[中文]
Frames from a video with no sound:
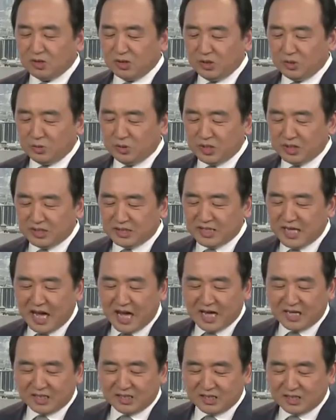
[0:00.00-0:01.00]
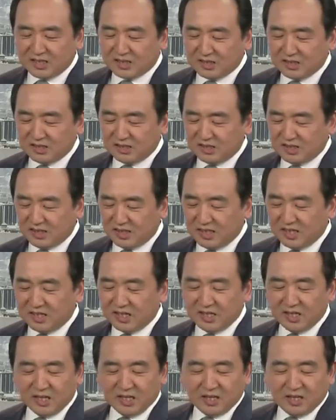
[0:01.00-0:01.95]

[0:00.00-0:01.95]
刘英霞政协